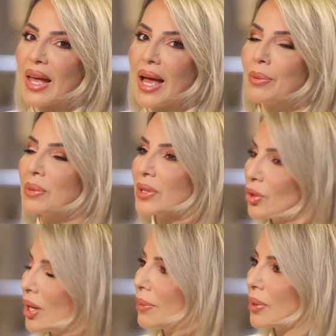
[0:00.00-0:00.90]
قبل ما
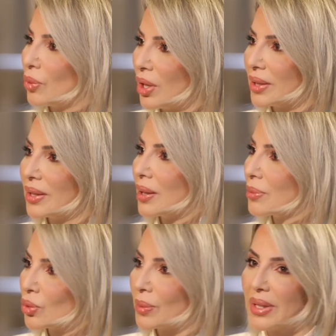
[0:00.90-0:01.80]
اروح اعمل محاضره
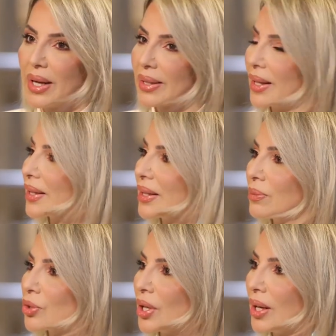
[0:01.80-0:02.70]
بشو بدي احكي
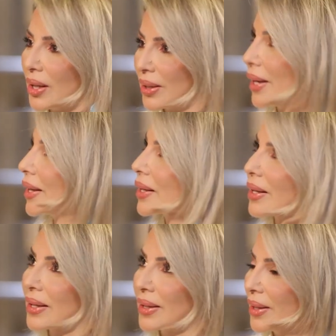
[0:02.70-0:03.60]
اكيد مش رايحه انا
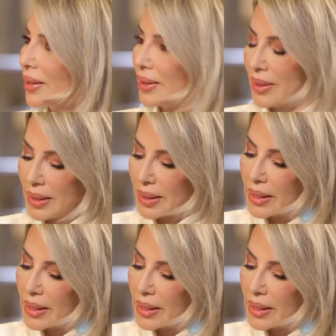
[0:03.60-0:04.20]
احكي مم.